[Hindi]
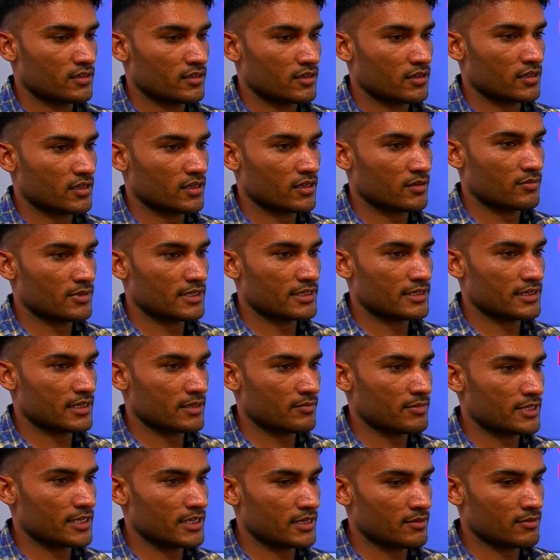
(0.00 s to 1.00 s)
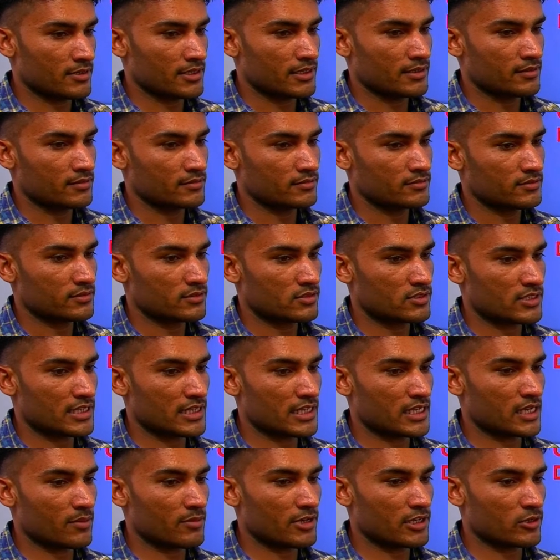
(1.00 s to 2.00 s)
हाँ बढ़िया बढ़िया भाई जल्दी
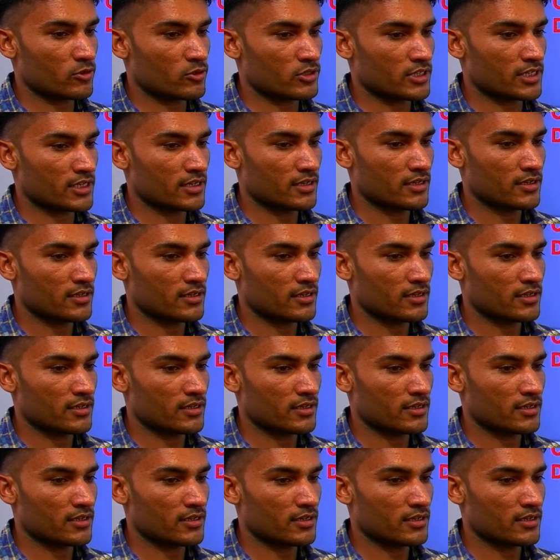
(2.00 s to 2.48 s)
कमेंट करो देखें